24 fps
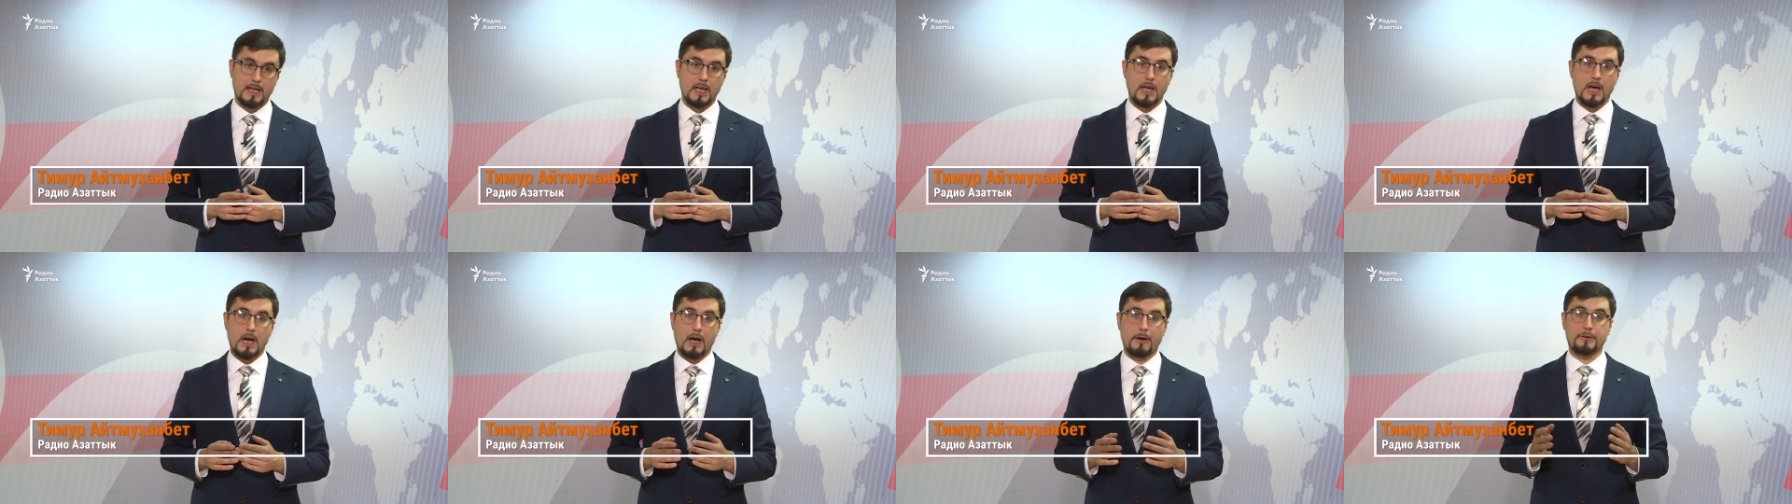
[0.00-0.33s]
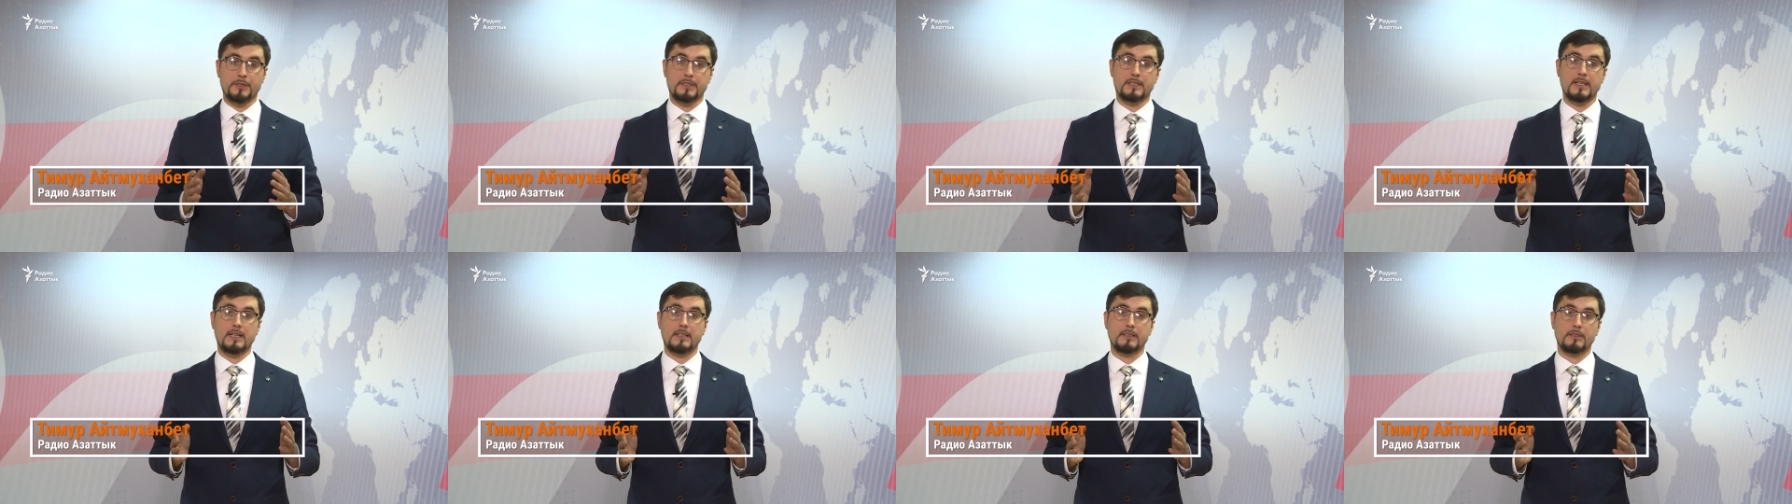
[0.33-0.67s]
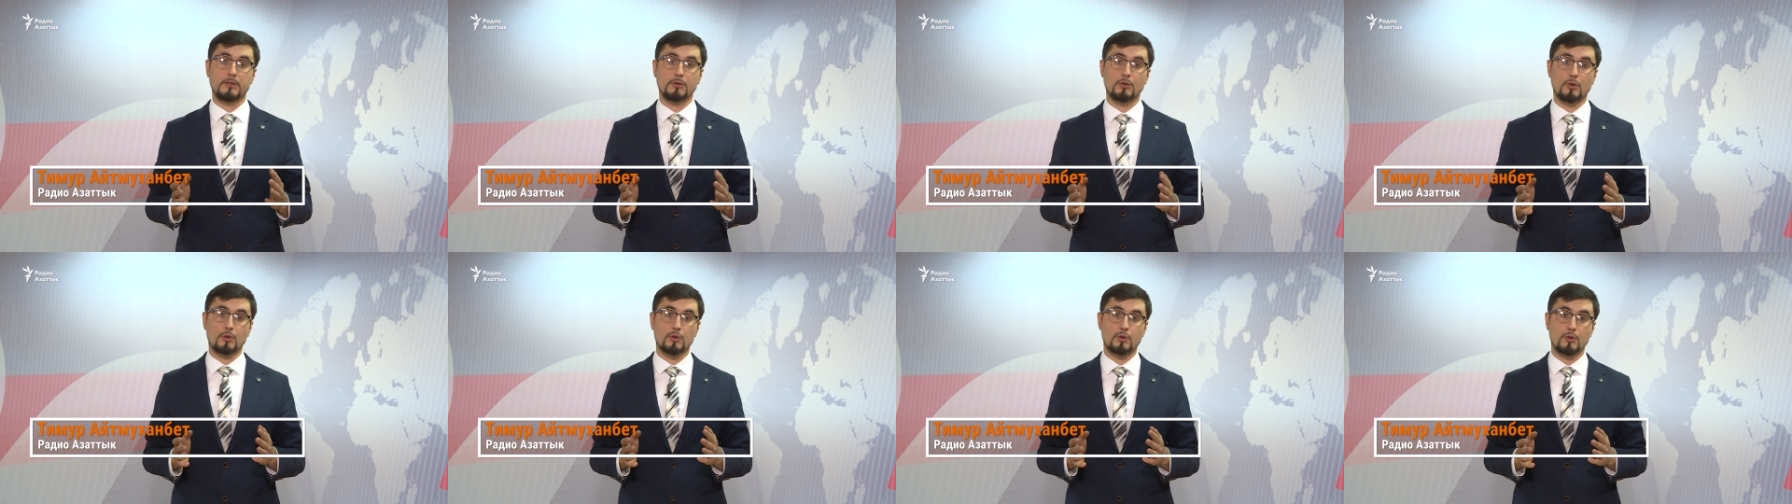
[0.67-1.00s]
Официальный
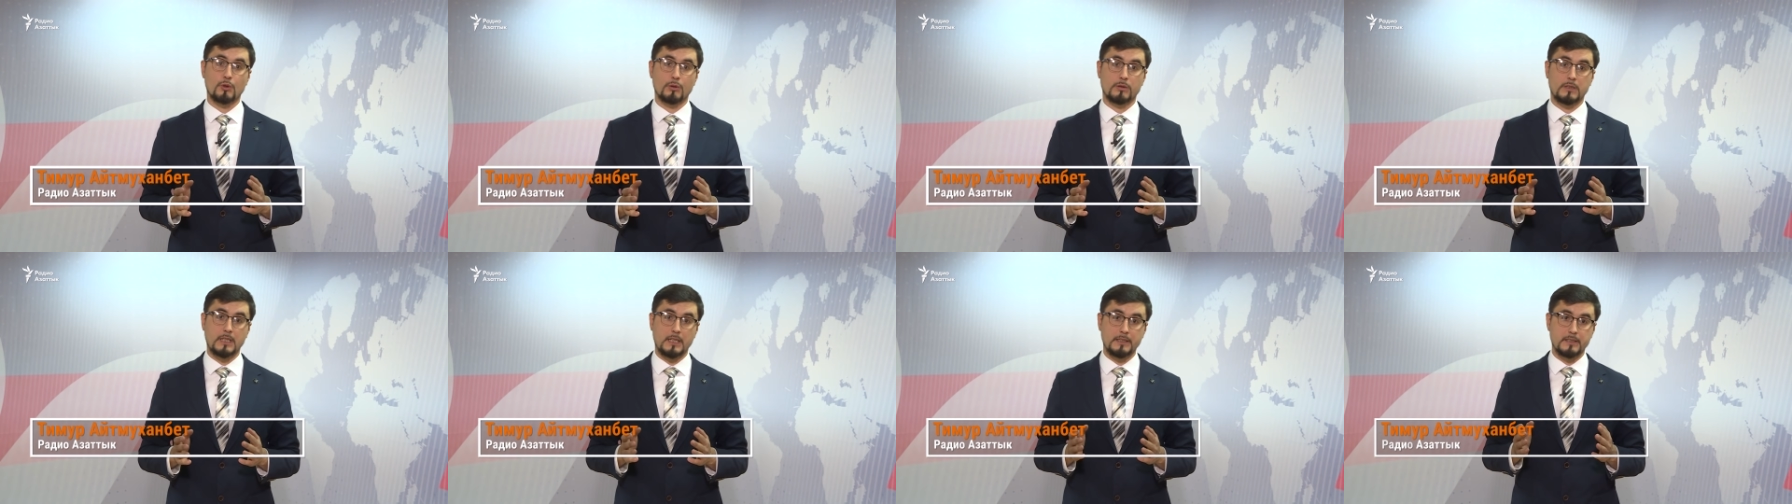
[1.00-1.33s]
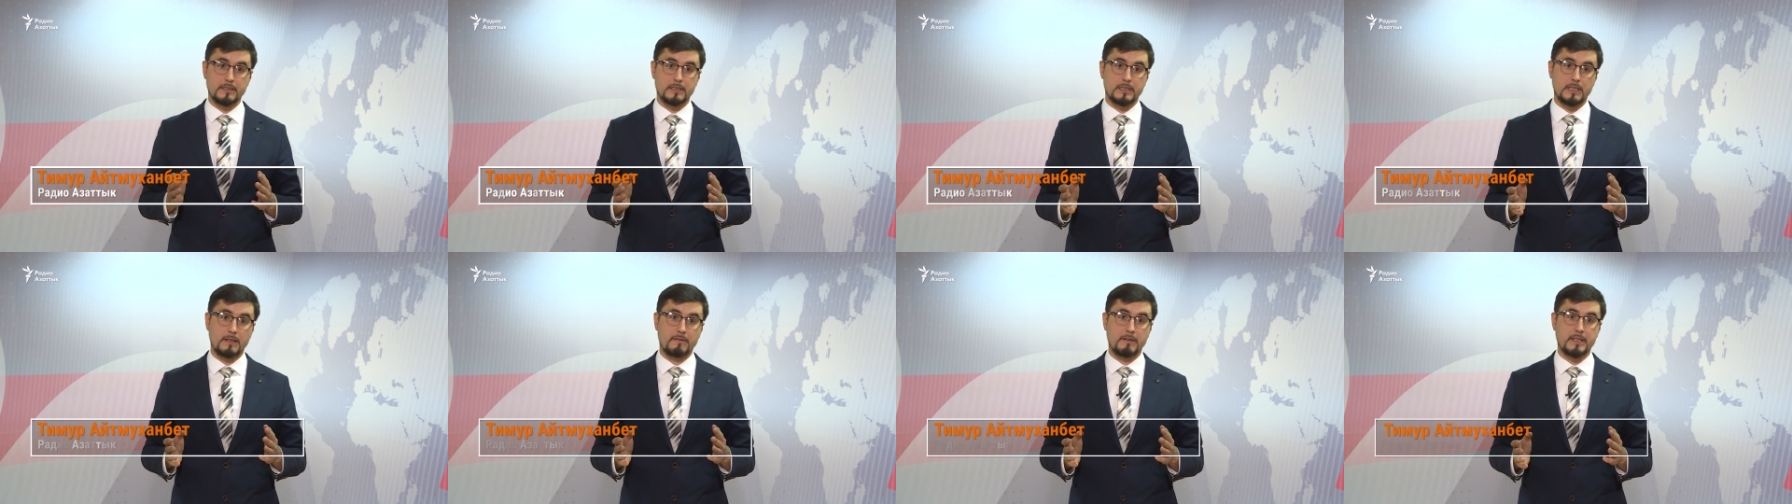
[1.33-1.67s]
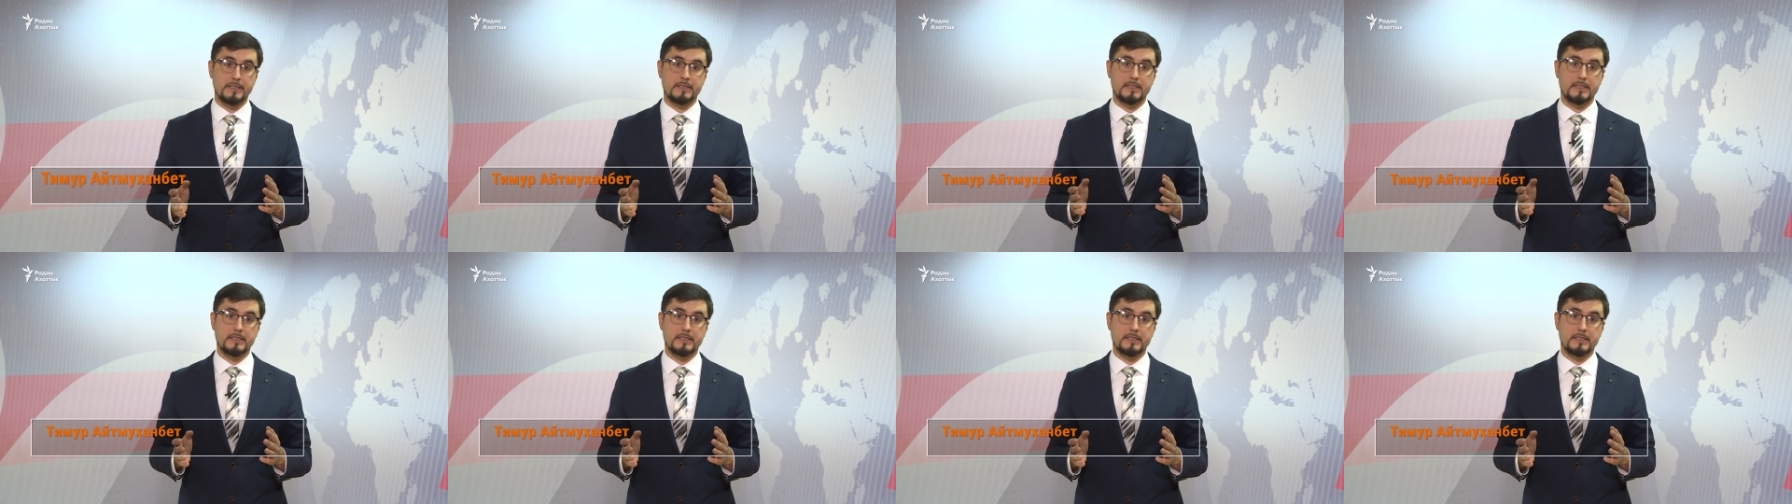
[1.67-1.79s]
Нурсултан на слова